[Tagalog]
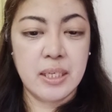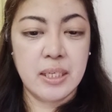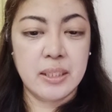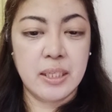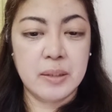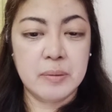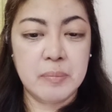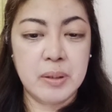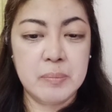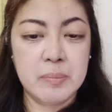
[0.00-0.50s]

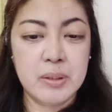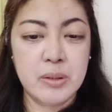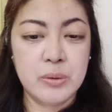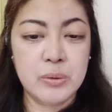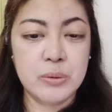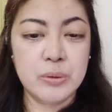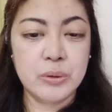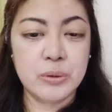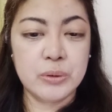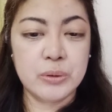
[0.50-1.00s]
that may be
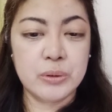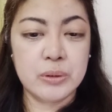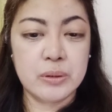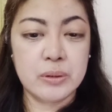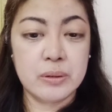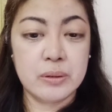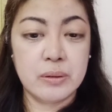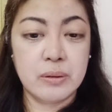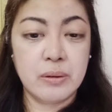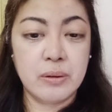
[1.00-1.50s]
used
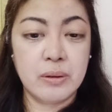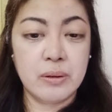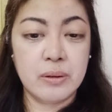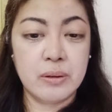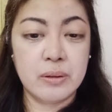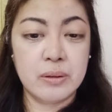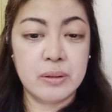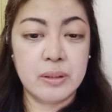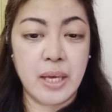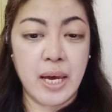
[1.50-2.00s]

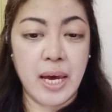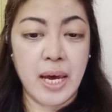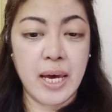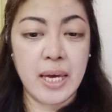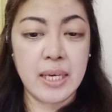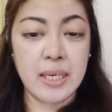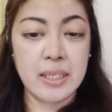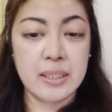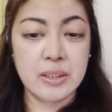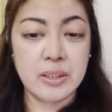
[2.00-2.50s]
on the
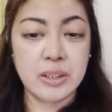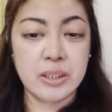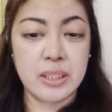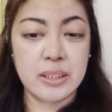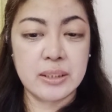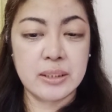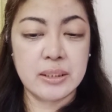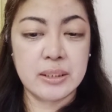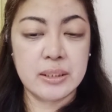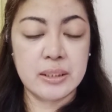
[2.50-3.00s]
eye,
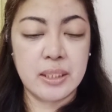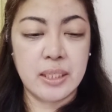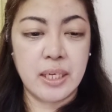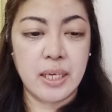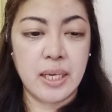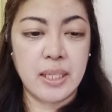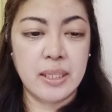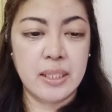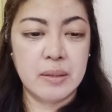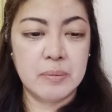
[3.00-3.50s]
cheeks,
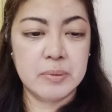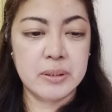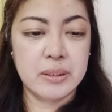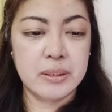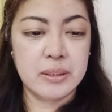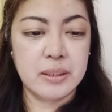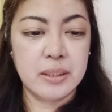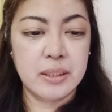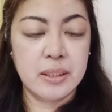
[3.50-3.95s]
and lips.